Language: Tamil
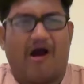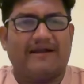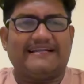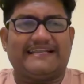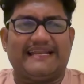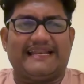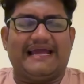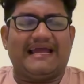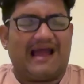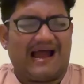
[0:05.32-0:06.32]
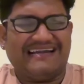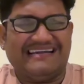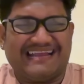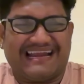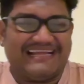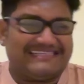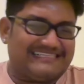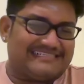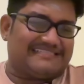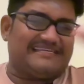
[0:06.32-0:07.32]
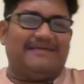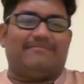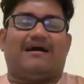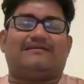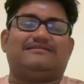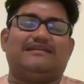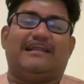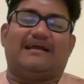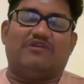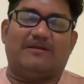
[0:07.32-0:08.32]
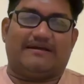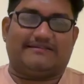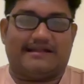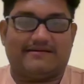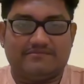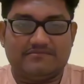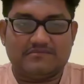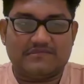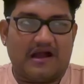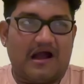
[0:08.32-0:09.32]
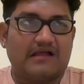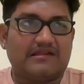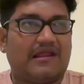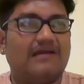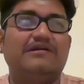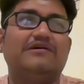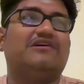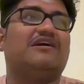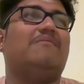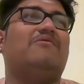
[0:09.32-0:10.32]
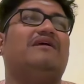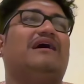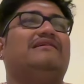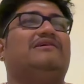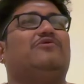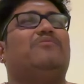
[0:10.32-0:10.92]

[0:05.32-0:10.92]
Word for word: ஆடிட்டிங்ல ஹண்ட்ரட்ல சிக்ஸ்டி மார்க்ஸ் எடுக்க முடியுமா சார் அதெல்லாம் எடுக்க முடியாதுங்க